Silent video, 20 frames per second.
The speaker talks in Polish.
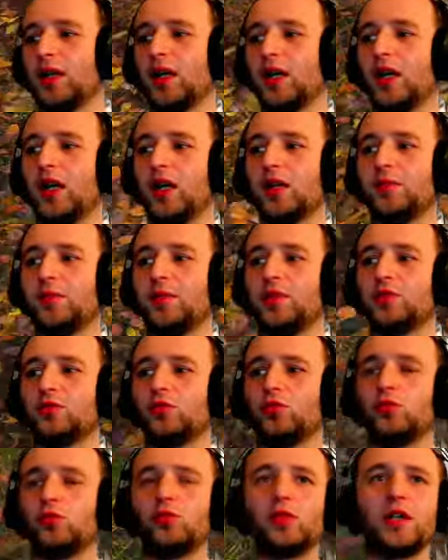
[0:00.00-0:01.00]
Rearmed
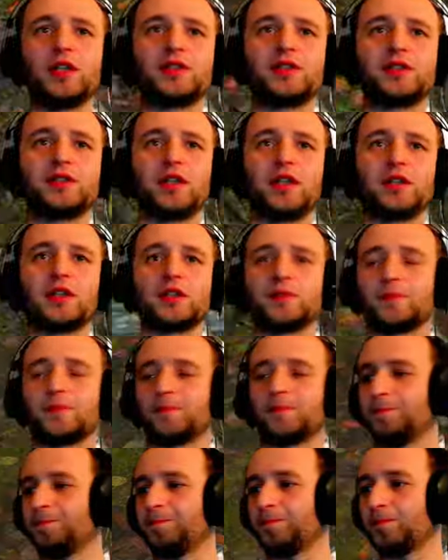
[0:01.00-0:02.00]
US1. Że
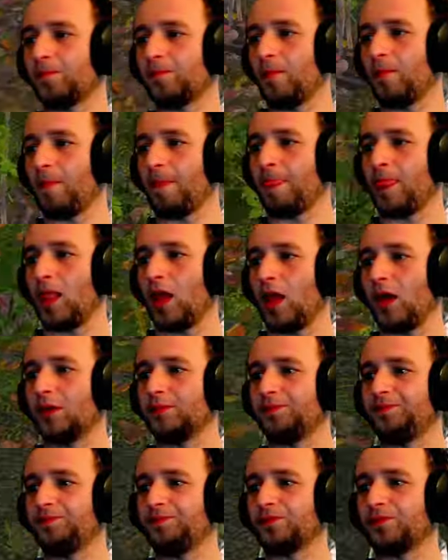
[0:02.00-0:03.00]
tu się nie trzeba strzelać, to
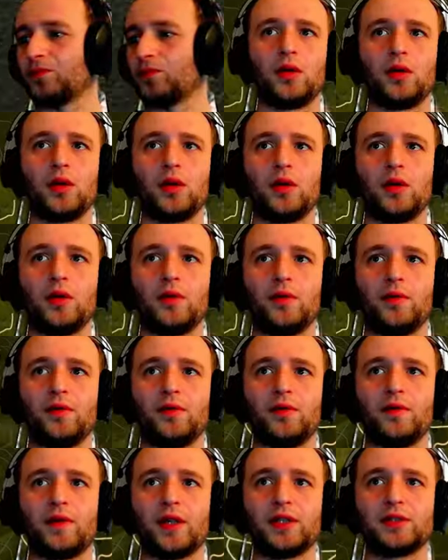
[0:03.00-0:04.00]
jest. E,
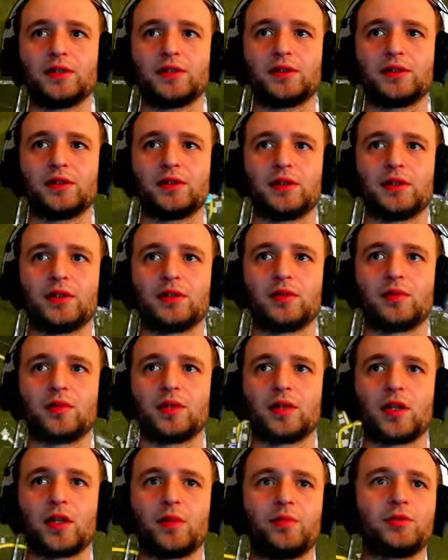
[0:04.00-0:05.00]
was? A,
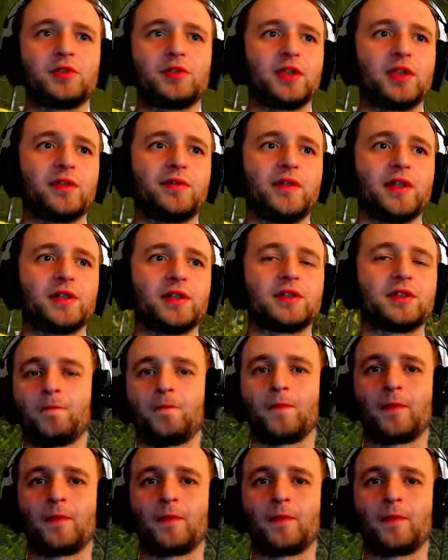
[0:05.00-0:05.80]
dobra, kapusta i kwas.